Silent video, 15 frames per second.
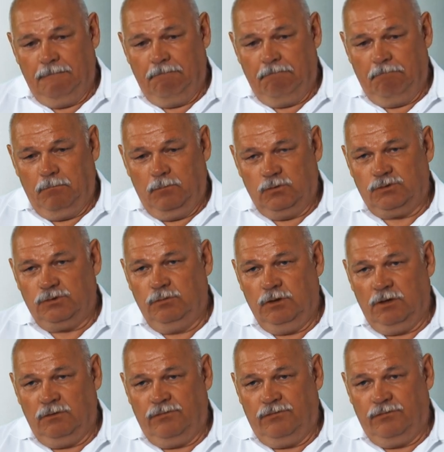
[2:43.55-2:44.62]
ну,
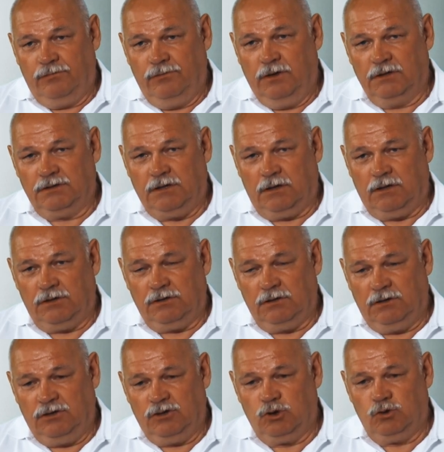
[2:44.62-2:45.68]
сумел в
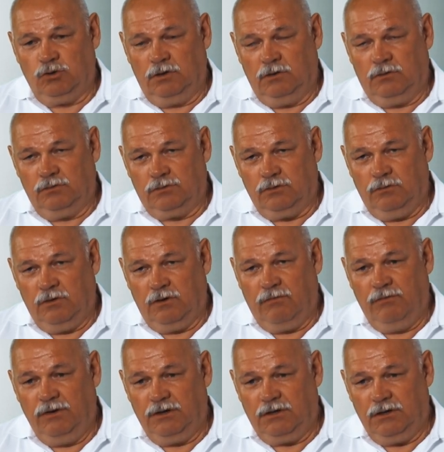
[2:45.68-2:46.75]
достаточно тяжелых условиях
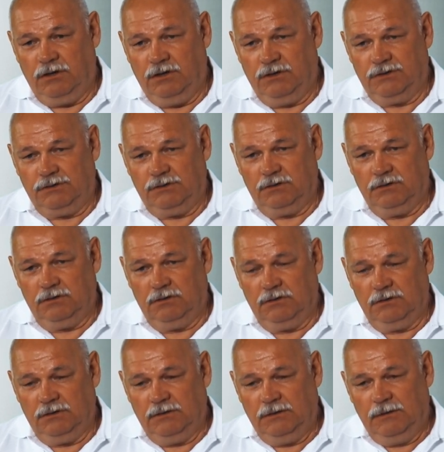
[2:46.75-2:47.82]
выйти из
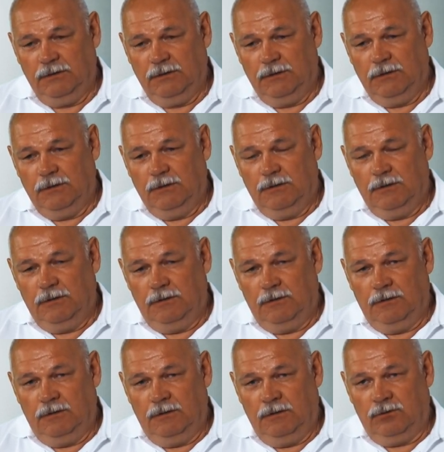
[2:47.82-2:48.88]
э,
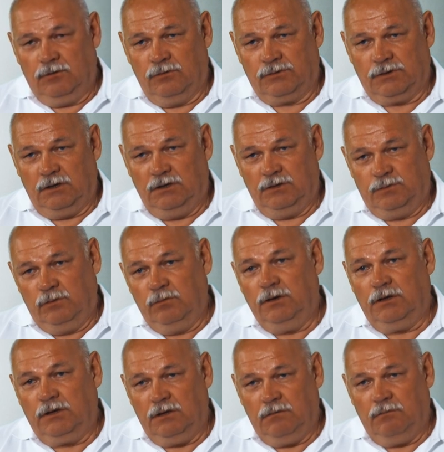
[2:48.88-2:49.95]
э, Литовской
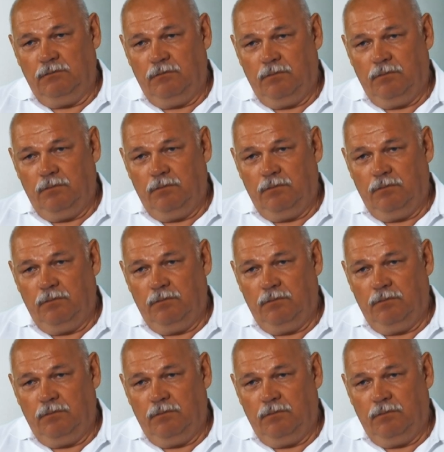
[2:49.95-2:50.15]
республики